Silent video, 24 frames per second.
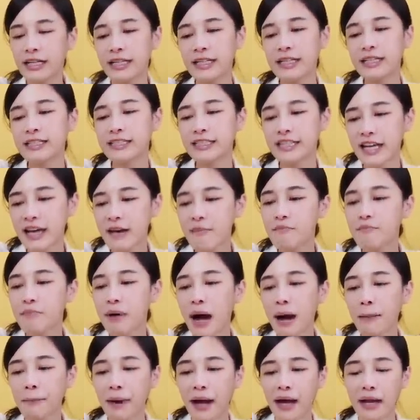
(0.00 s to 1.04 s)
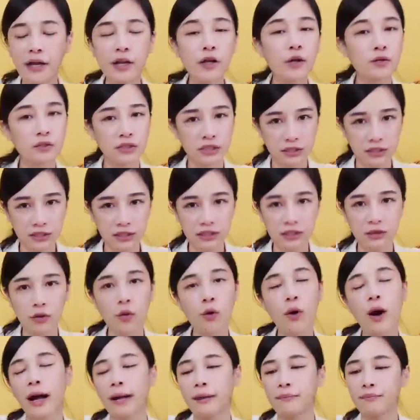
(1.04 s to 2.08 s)
一千八百六十四
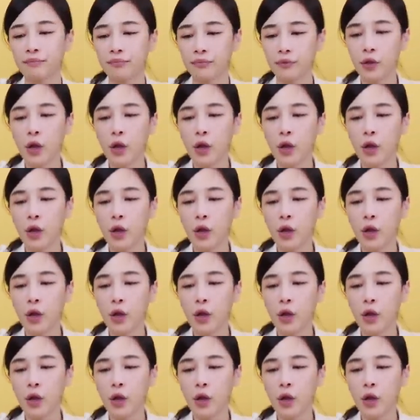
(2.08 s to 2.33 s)
块。